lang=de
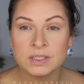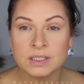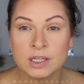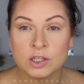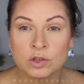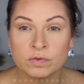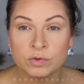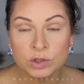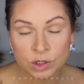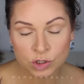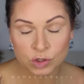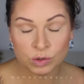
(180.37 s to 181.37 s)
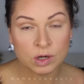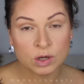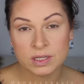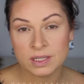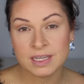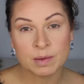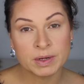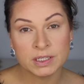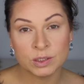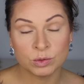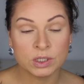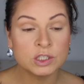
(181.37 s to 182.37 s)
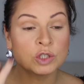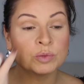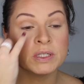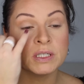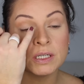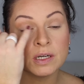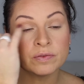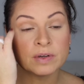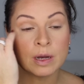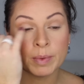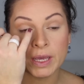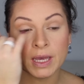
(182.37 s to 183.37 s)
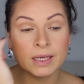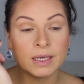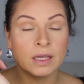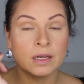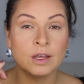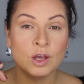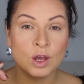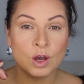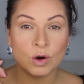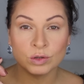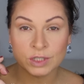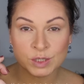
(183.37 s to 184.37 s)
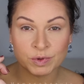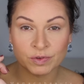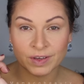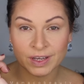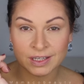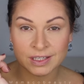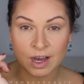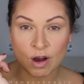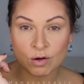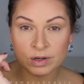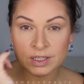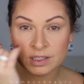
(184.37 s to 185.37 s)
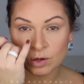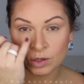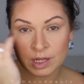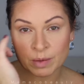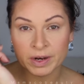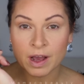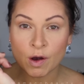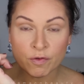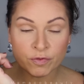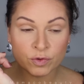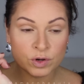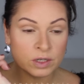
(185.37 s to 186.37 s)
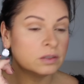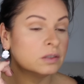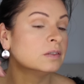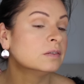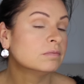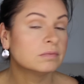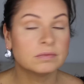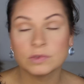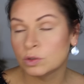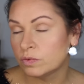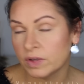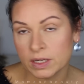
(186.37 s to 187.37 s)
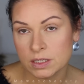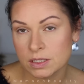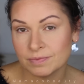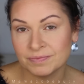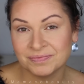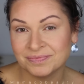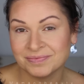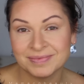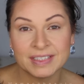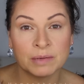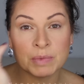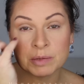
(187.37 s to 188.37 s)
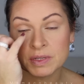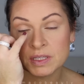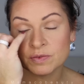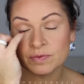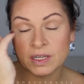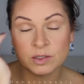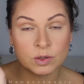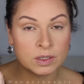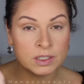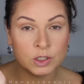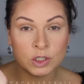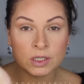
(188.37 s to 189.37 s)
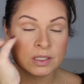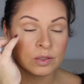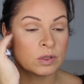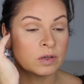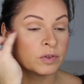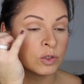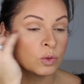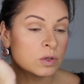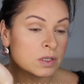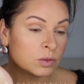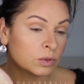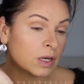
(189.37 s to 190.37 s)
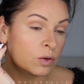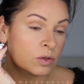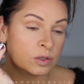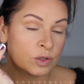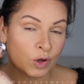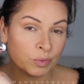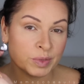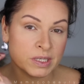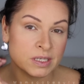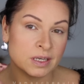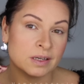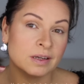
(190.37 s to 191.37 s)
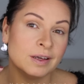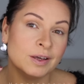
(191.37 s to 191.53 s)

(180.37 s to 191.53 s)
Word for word: sieht jetzt schon wunderschön aus. Jetzt kann man theoretisch mit jeder Farbe hergehen und das bewegliche Augenlid noch damit auffüllen und fertig. Dann macht man sich vielleicht noch einen Lidstrich oder verdunkelt außen noch ein bisschen